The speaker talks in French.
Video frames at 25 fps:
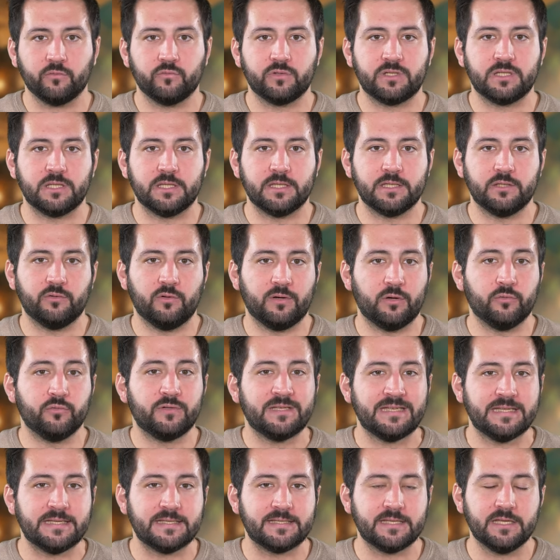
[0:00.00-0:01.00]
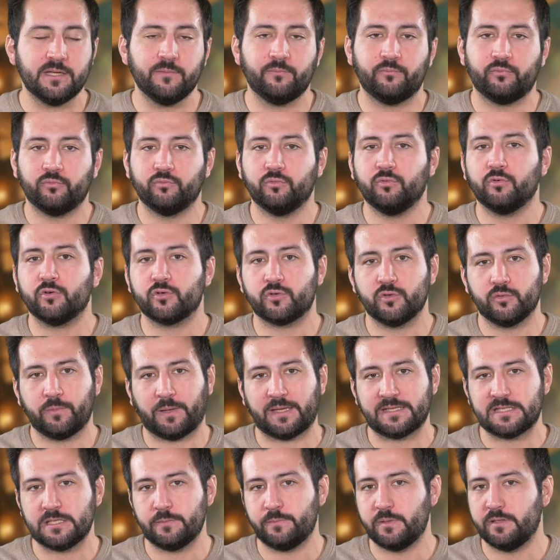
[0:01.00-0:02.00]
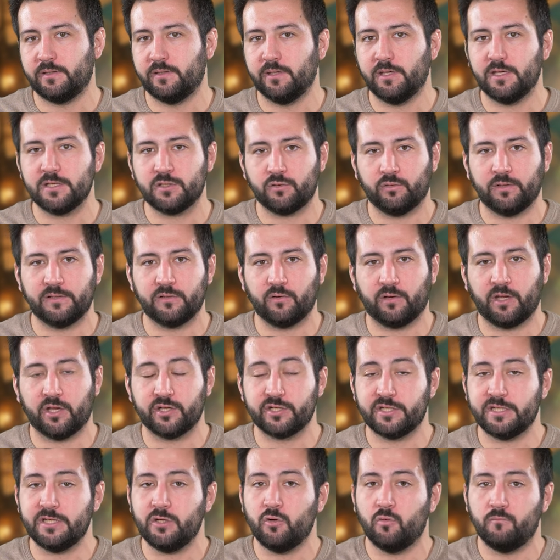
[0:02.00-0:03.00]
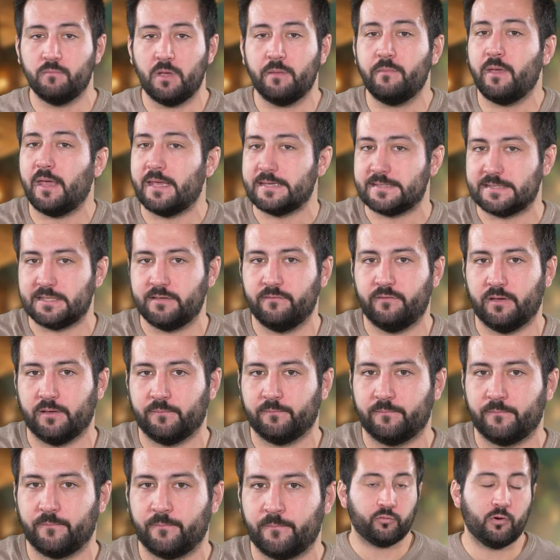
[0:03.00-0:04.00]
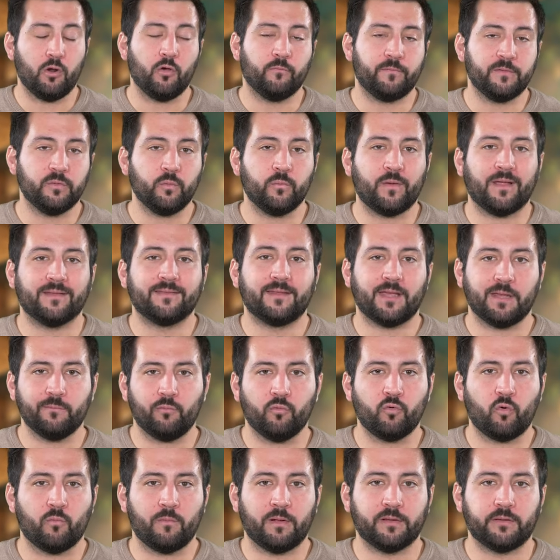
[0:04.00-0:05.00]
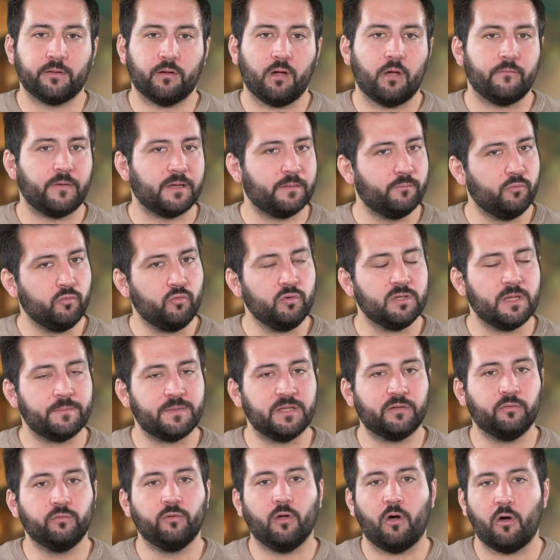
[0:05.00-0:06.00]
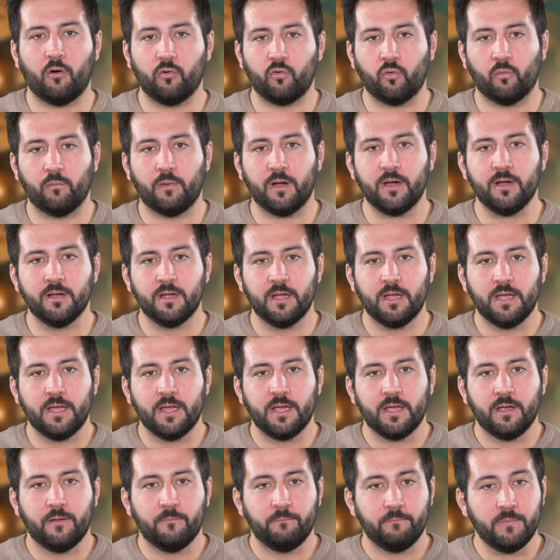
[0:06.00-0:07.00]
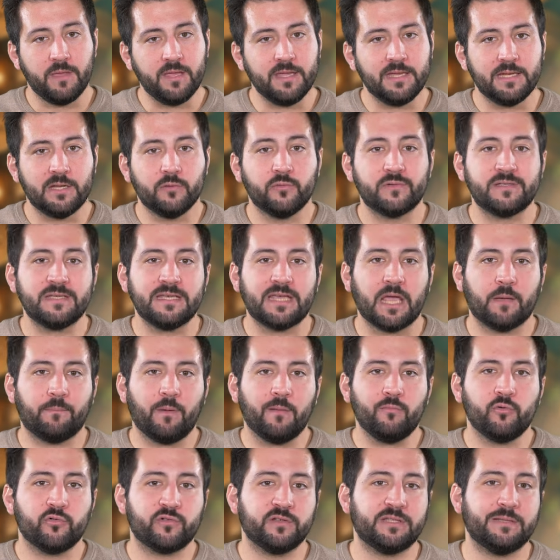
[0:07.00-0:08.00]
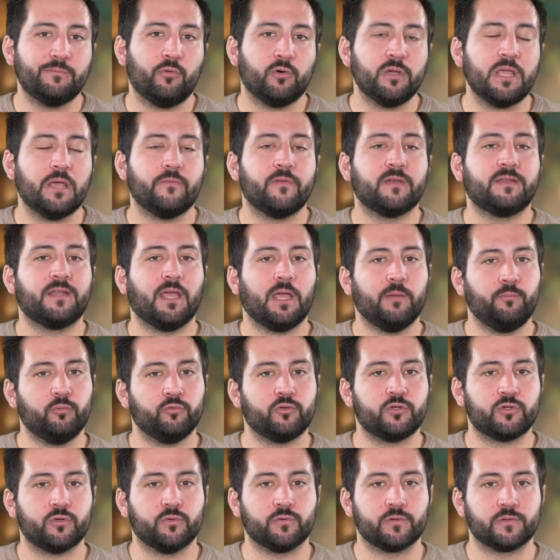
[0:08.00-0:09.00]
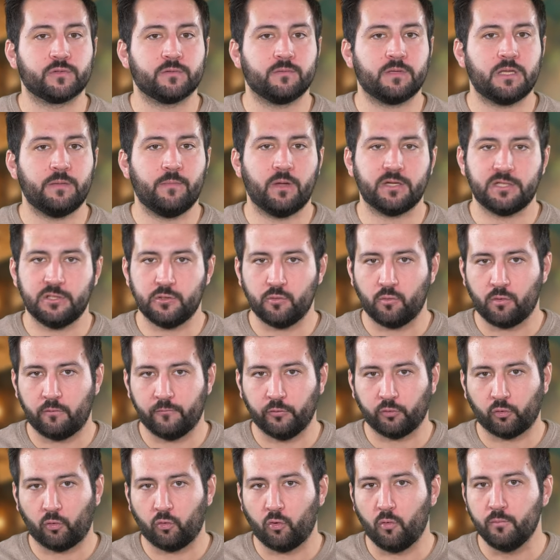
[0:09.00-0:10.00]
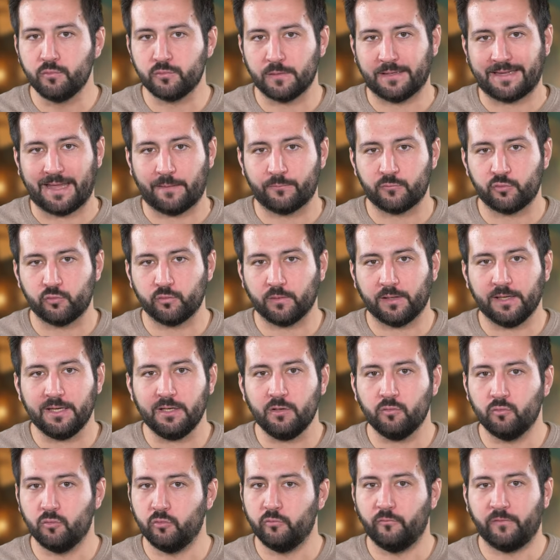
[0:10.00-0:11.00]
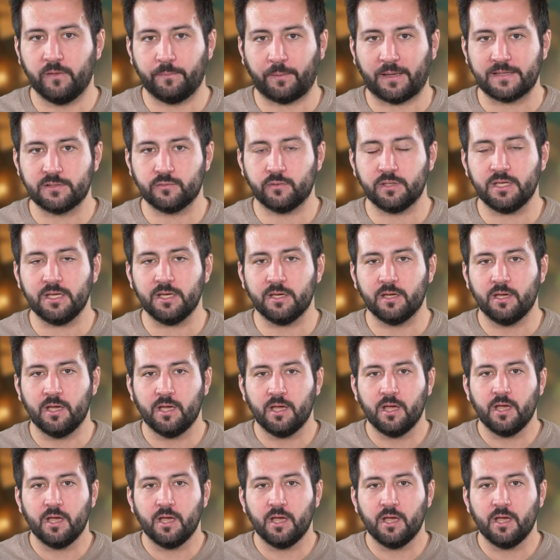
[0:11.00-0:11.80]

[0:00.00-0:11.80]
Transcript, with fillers: de l'utiliser pour se précipiter, se désengager ou même esquiver. Cela en fait donc un très bon combattant, avec beaucoup d'aptitudes en combat, mais il est aussi capable de se débrouiller avec très peu de choses. Imaginons que votre groupe soit capturé ou fait prisonnier,